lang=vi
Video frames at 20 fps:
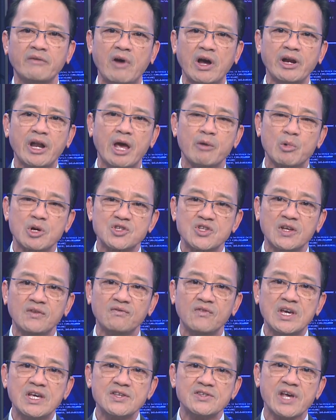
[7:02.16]
cái vấn đề mà
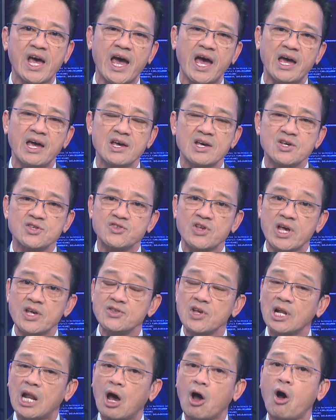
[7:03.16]
xin visa
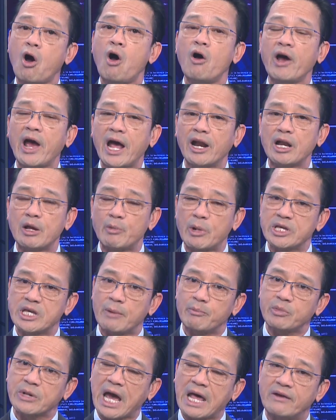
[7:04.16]
sẽ rất là khó khăn để mà
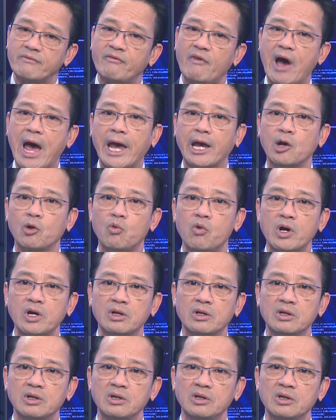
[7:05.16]
nhập cảnh vào Anh Quốc
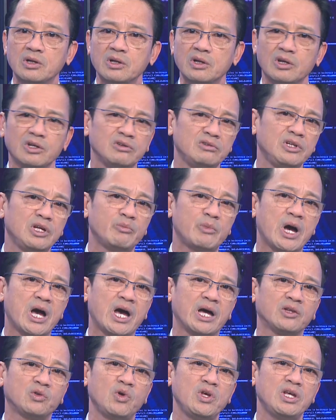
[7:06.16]
nhưng
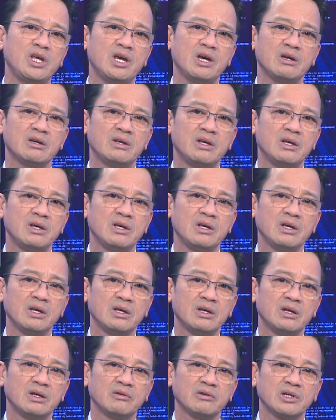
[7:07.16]
mà tuy nhiên
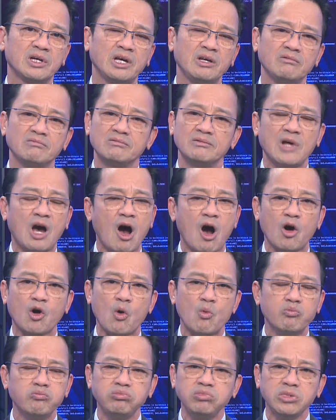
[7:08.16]
cái họ
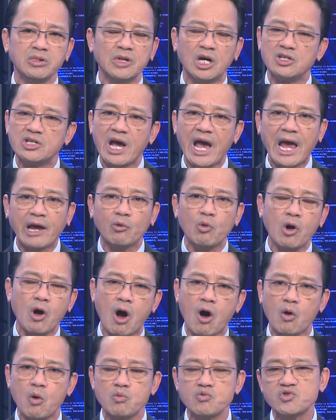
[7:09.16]
cũng người dân Anh Quốc
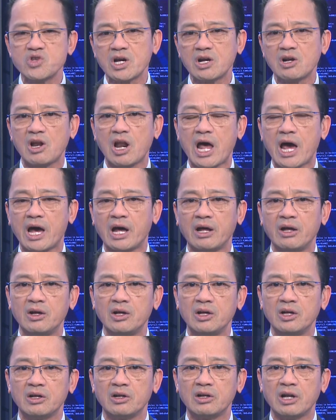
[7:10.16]
họ cũng rất là
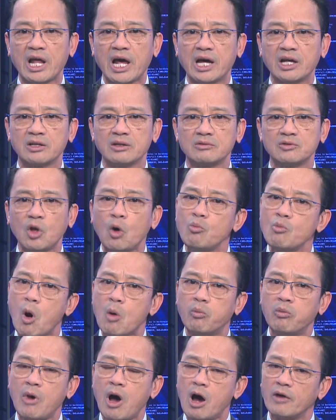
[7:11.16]
là tốt
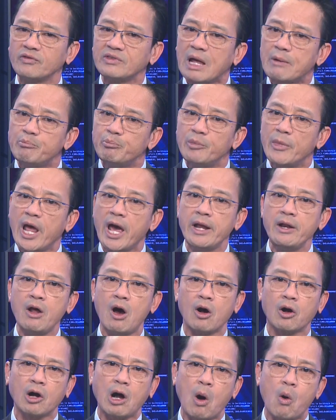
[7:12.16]
bụng họ thắp nến
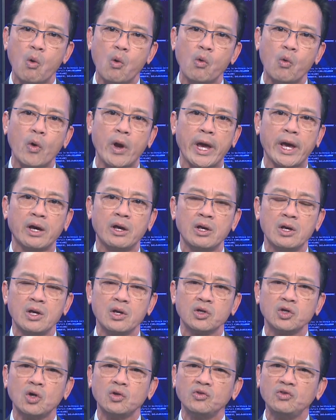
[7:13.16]
họ cầu nguyện
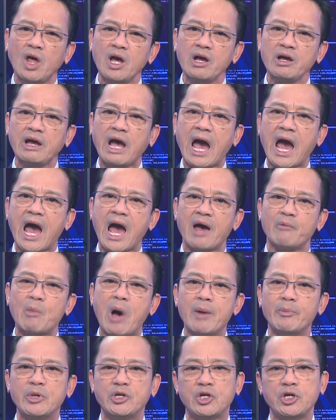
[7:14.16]
cho tất cả
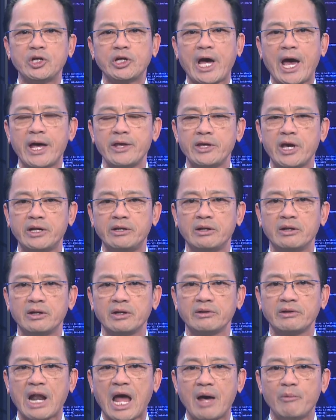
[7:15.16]
39 cá nhân
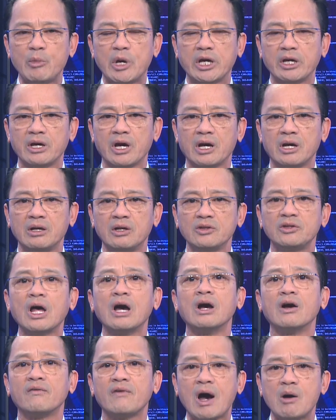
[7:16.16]
đã bị uh,
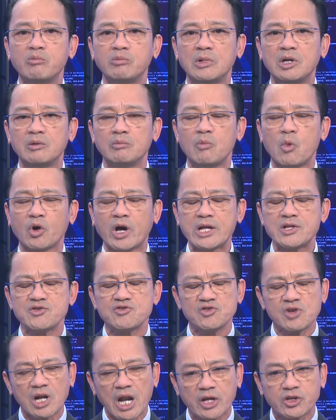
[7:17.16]
tử vong một cách
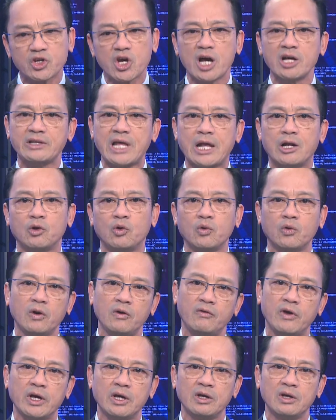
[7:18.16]
rất là chân thành thưa
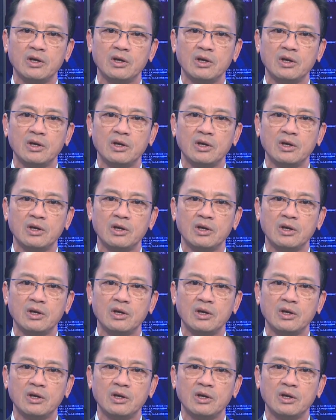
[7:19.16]
quý vị